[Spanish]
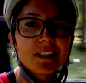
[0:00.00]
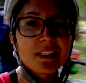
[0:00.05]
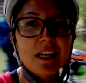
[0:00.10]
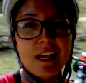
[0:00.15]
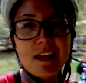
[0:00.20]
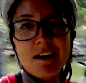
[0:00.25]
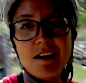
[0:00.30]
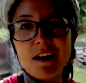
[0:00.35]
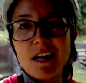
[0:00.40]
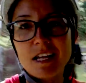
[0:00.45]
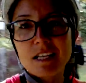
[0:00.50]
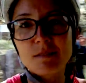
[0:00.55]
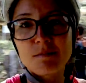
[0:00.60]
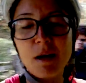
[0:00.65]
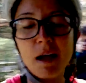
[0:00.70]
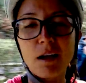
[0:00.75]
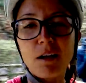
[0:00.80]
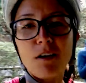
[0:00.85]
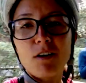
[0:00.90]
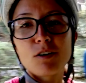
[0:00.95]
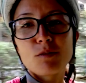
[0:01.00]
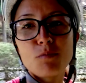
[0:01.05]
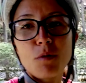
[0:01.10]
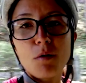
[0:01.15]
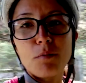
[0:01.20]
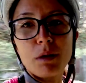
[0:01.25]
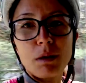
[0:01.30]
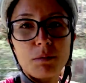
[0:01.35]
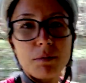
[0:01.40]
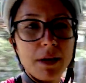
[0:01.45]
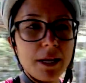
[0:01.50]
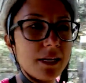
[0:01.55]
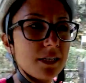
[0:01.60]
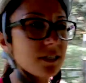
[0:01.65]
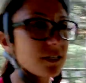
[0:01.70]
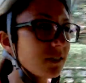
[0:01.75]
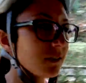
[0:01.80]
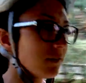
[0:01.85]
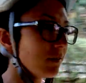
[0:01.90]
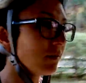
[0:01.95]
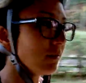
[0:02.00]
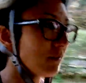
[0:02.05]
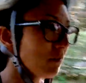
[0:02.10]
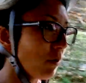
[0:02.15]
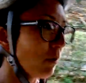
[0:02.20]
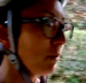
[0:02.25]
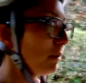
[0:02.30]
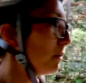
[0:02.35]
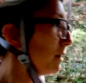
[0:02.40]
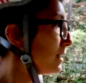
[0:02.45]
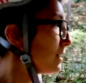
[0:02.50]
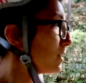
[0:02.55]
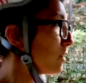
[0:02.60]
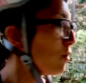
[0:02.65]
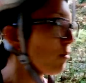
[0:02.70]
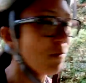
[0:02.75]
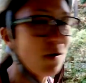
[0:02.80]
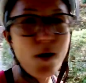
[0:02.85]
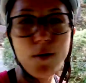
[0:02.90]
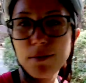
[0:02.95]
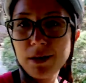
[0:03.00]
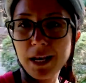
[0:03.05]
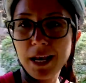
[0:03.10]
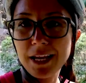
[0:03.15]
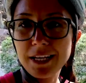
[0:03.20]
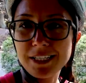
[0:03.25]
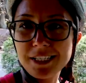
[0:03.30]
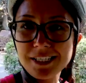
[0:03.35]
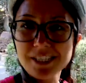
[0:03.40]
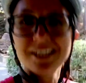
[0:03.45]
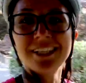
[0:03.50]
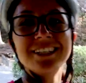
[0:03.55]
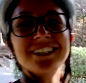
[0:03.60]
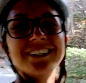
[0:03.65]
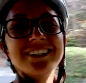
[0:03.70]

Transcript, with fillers: Señores, bancos movibles, movibles no, móviles.